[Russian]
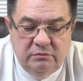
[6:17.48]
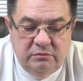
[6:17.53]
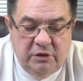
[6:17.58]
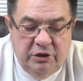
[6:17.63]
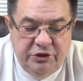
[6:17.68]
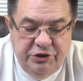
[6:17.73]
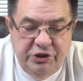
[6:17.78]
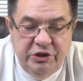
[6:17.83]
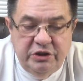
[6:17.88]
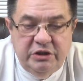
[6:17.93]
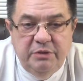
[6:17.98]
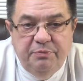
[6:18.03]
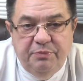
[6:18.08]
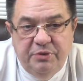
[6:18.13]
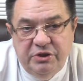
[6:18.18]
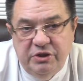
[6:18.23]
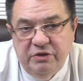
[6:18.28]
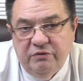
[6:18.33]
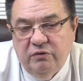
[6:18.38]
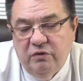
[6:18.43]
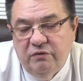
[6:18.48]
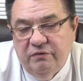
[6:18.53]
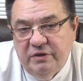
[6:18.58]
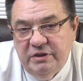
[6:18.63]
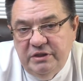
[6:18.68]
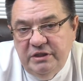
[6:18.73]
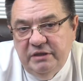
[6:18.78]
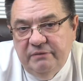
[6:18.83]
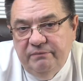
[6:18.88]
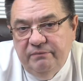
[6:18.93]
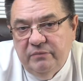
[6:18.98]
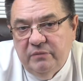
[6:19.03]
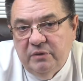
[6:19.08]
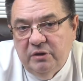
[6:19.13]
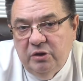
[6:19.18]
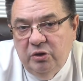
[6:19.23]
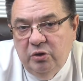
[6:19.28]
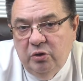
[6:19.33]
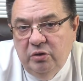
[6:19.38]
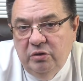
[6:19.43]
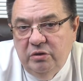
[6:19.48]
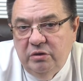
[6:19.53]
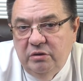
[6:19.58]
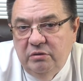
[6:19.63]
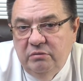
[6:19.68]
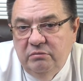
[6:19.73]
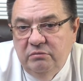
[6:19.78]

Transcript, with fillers: О чистой питьевой воде, но